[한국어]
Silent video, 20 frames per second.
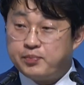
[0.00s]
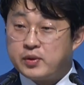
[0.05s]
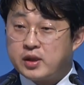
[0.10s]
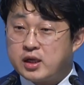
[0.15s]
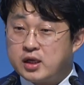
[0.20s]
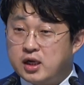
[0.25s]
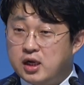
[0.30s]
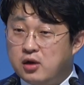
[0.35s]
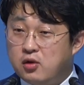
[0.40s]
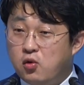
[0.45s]

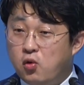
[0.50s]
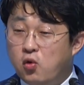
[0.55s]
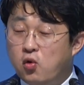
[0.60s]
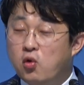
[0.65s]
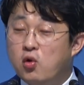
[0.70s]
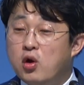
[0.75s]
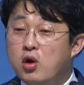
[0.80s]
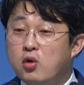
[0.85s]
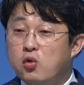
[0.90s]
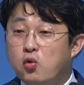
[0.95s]
그리고
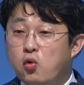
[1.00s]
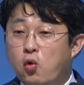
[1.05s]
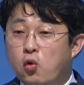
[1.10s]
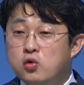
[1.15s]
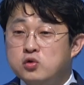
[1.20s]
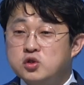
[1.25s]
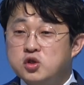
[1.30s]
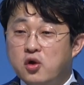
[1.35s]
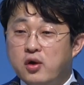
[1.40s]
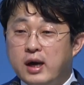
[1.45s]

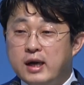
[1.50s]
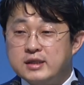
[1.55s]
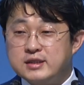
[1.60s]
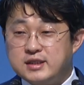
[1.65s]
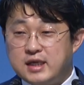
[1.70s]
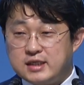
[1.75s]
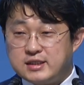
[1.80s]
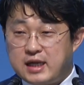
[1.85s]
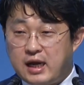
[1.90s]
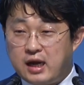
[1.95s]
공정한
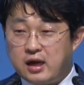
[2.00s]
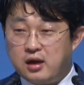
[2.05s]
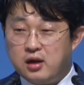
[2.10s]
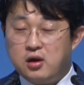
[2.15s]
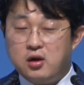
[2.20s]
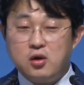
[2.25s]
세상,